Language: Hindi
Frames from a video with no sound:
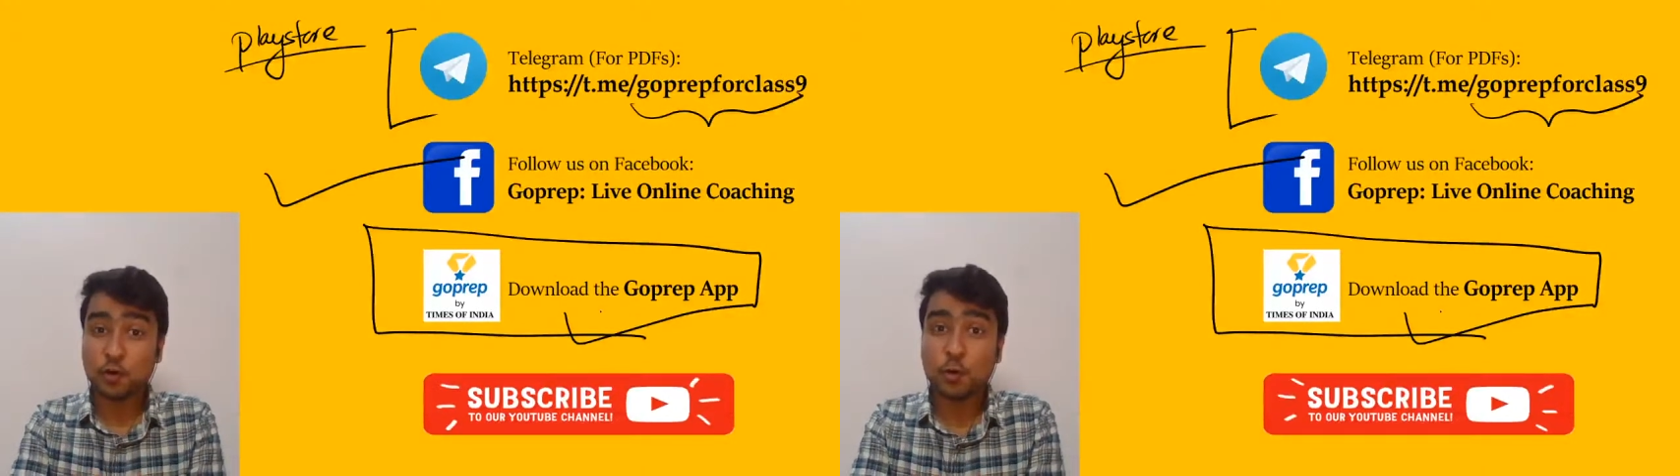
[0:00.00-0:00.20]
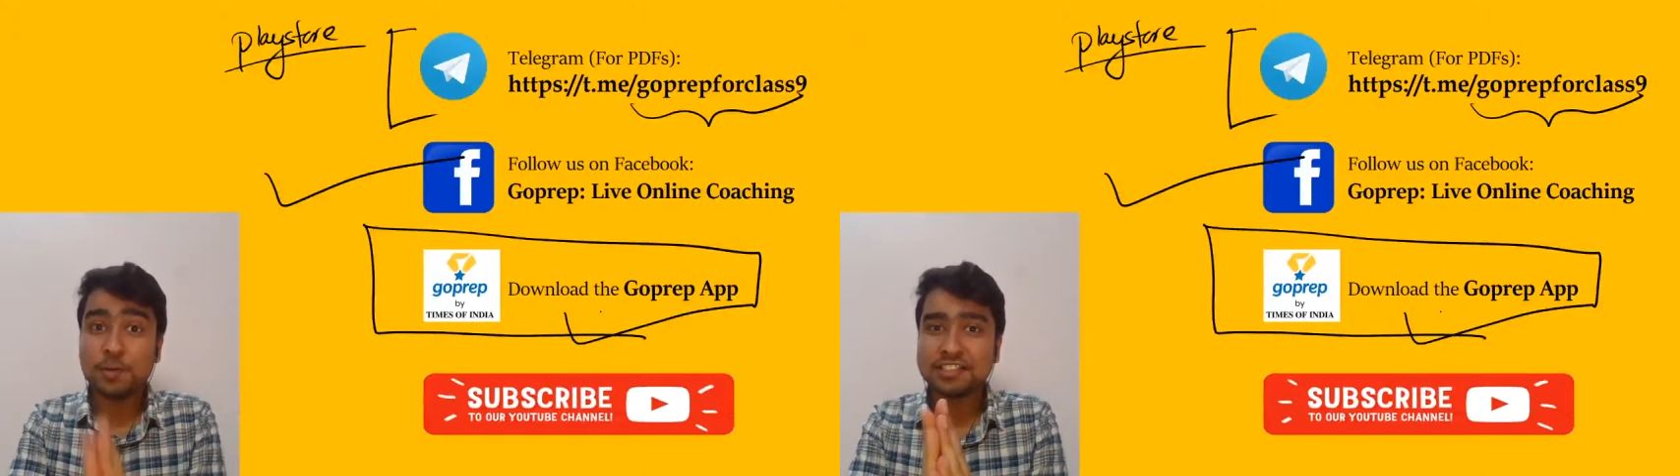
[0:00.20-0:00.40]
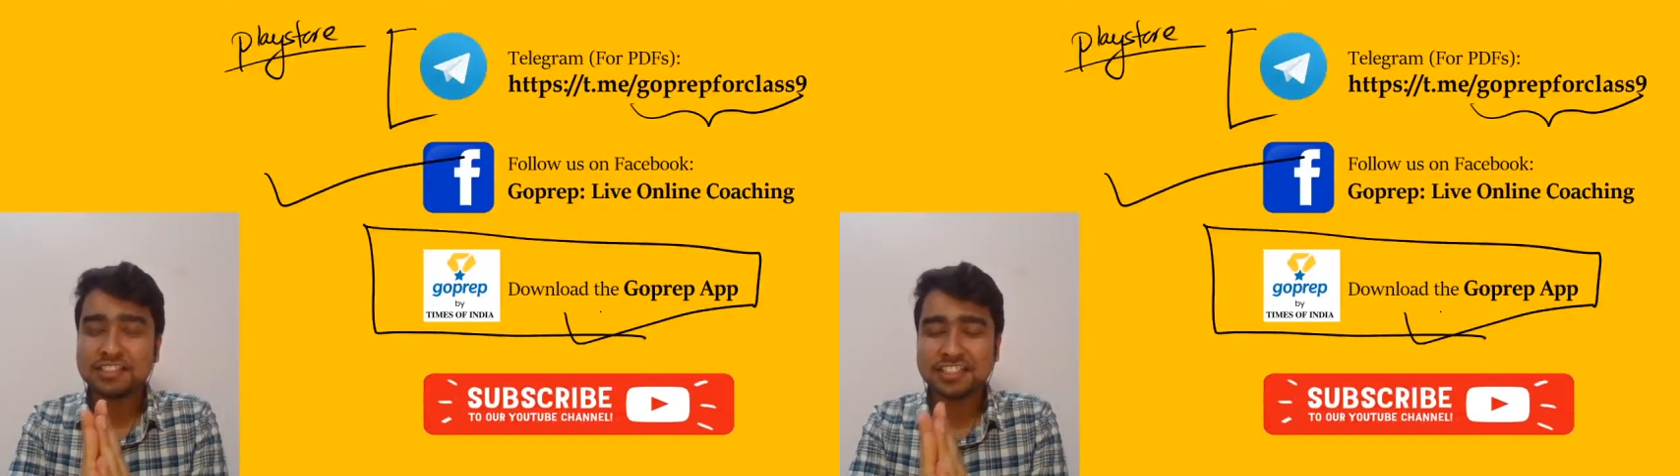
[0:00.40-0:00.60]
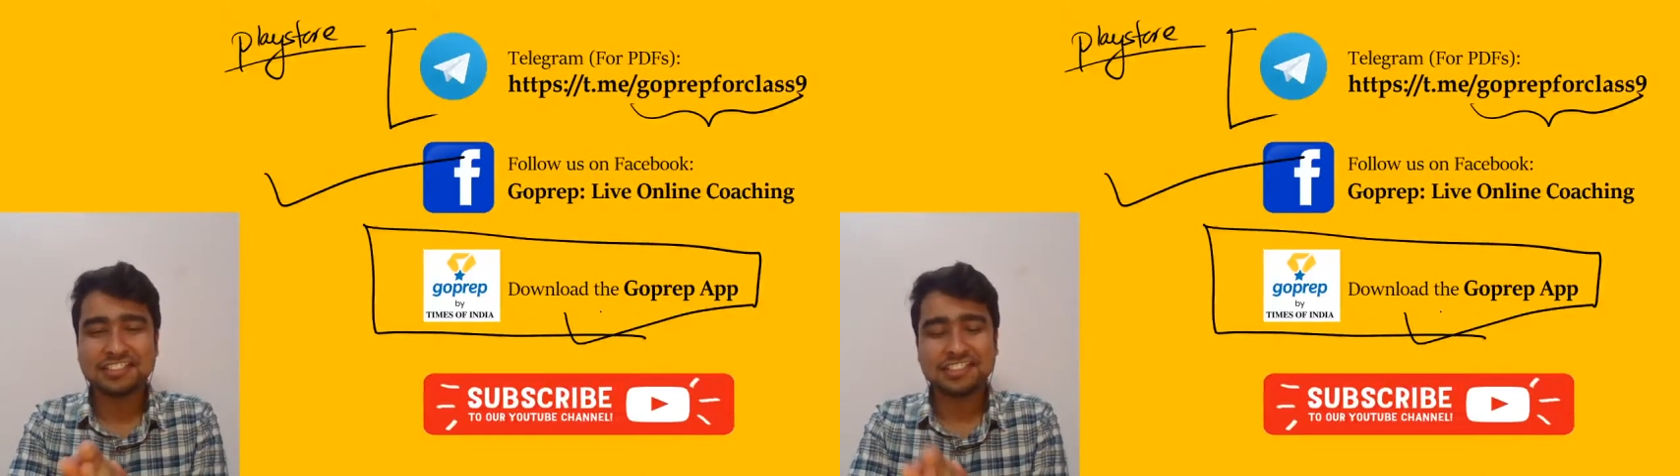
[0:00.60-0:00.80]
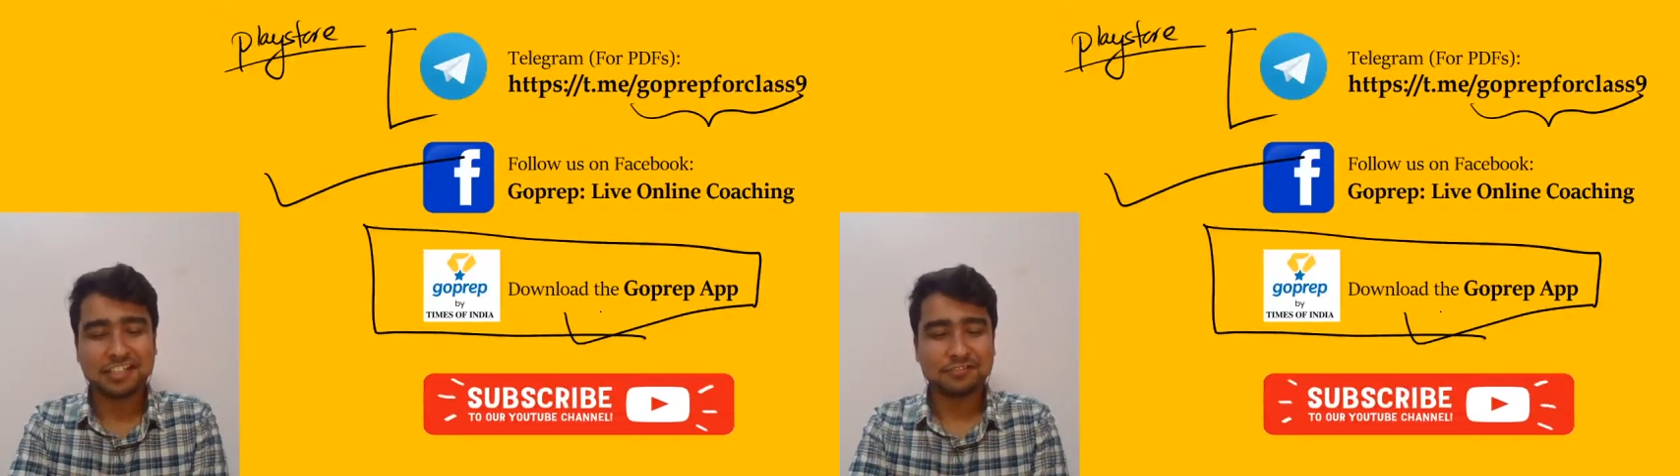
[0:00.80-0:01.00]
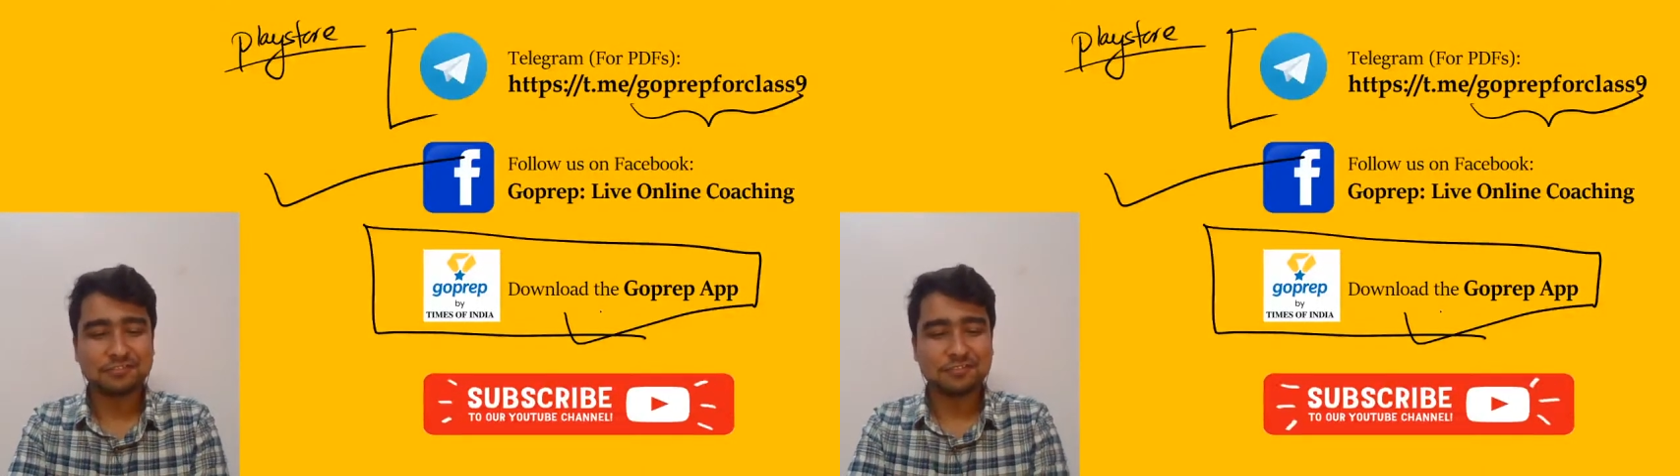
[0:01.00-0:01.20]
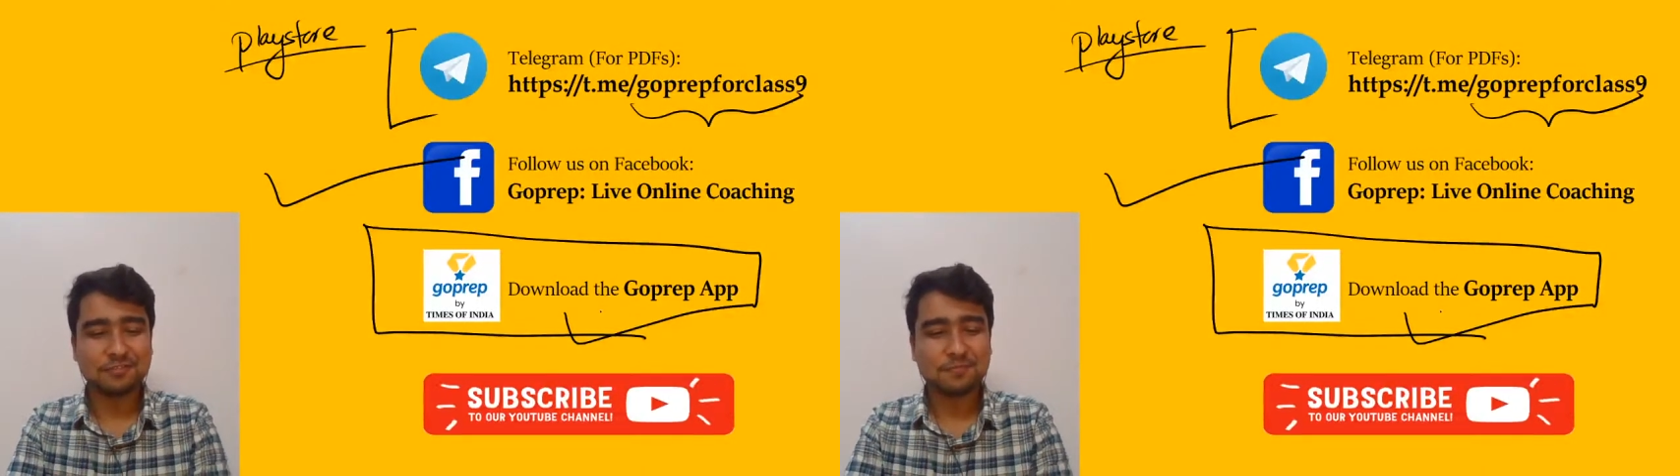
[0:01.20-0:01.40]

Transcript: होम एंड से सेफ